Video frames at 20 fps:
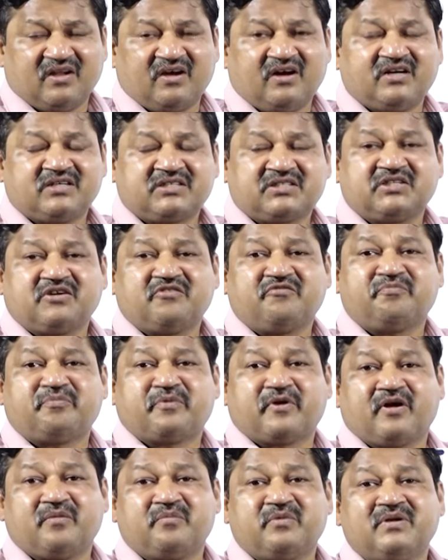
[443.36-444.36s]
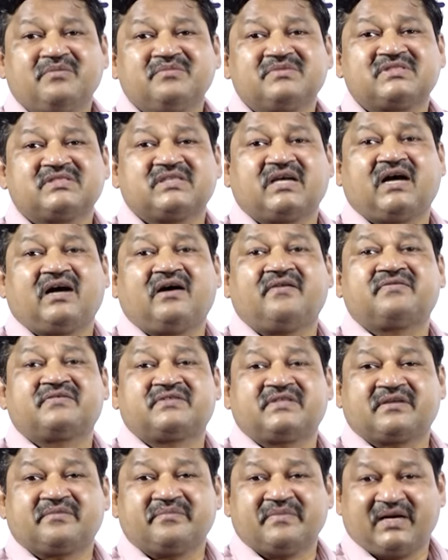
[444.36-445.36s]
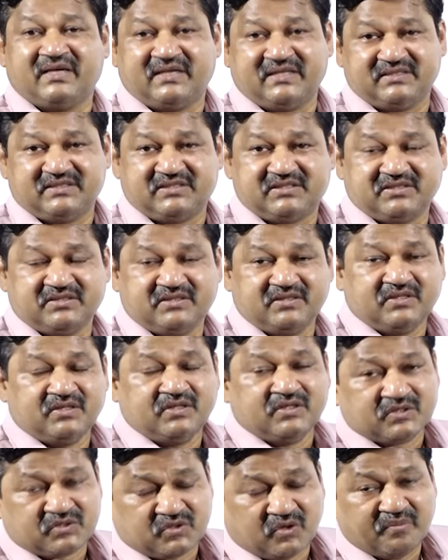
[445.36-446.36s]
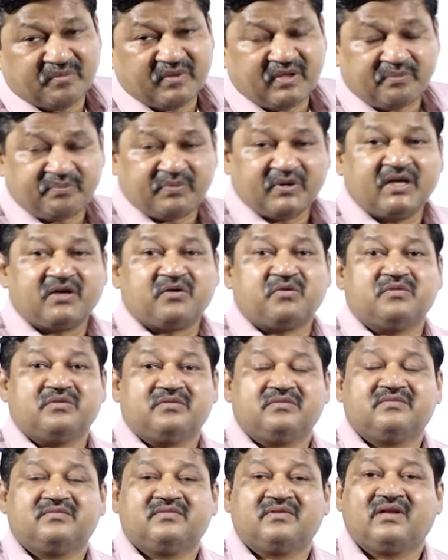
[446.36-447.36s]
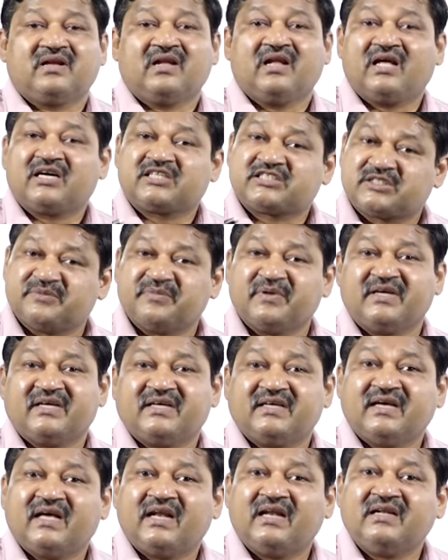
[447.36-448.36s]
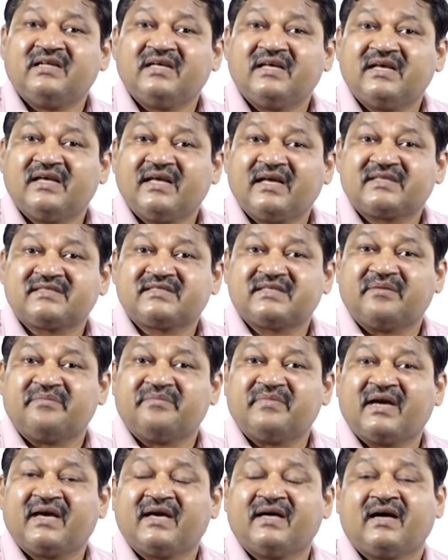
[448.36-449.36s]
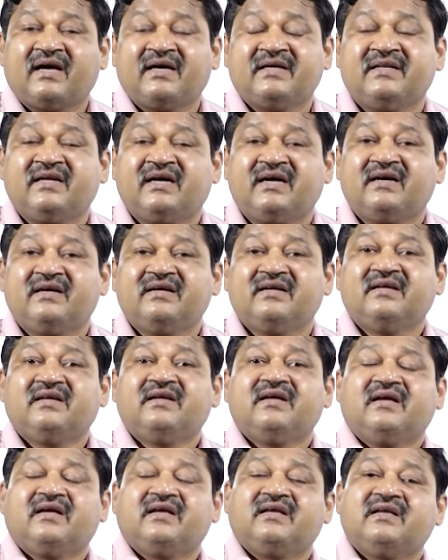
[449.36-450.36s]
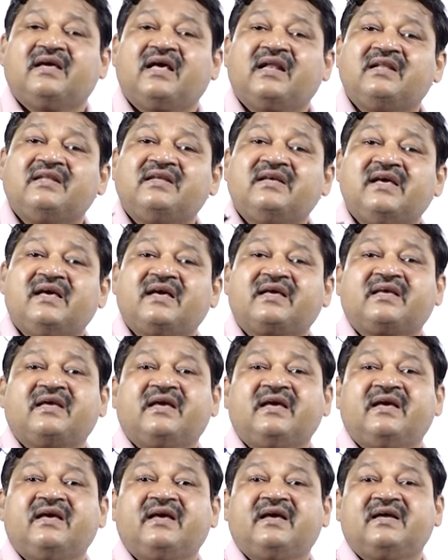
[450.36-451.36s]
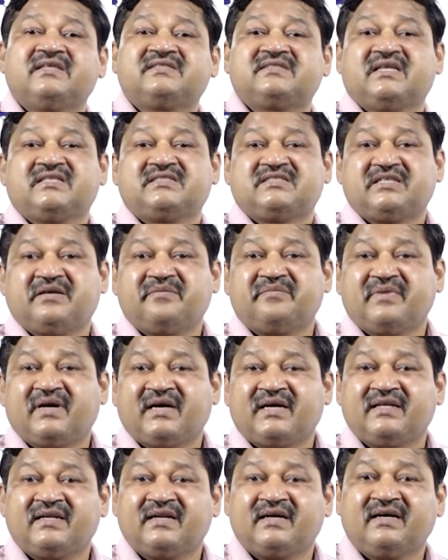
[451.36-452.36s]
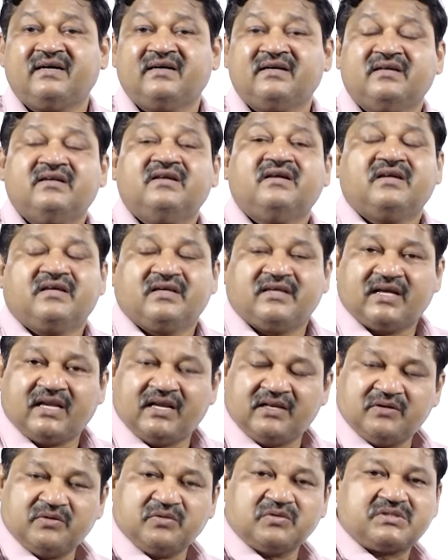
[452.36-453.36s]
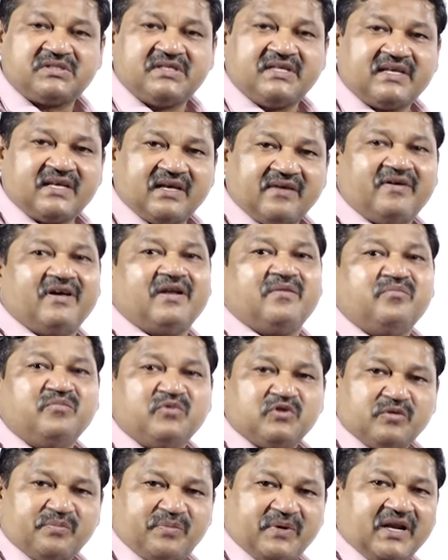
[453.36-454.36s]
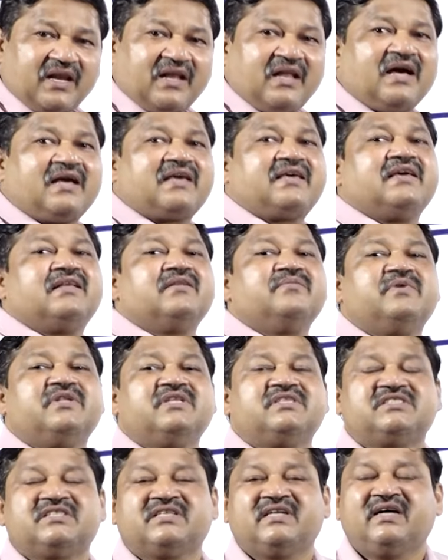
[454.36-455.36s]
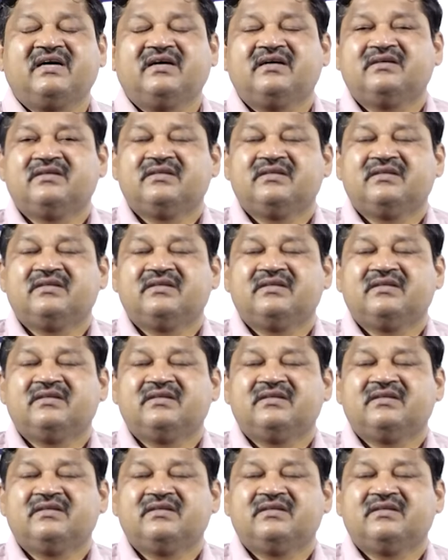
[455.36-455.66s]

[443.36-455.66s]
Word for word: లాట్ ఆఫ్ ప్రాబ్లమ్స్ ఆఫ్టర్ మ్యారేజ్ సో మీ పేరు లక్ష్మి ఎల్ఏఎక్స్ e అమ్మాయి అయినా ఎల్ఏకేఎస్హెచ్ e అయినా ఎల్యూసికేవై ముద్దు పేరు లక్కీ అని పిలిచిన